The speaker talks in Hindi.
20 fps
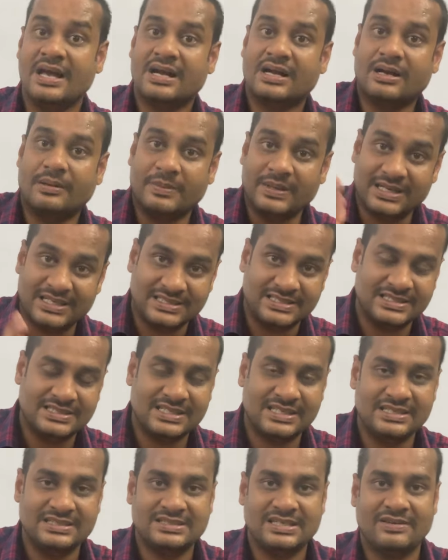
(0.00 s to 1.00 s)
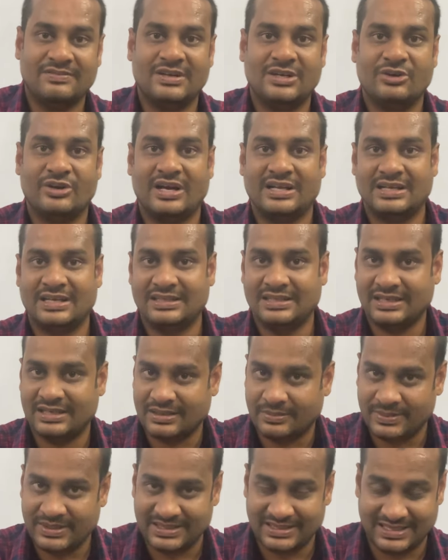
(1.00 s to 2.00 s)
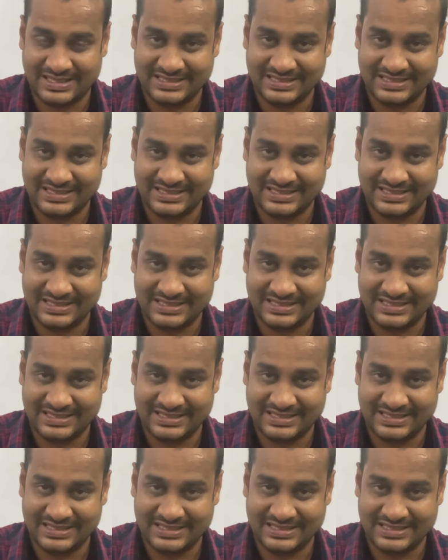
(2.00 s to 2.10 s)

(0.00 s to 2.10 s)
कभी किसी सीरीज़ की वीडियो आ जाती है कभी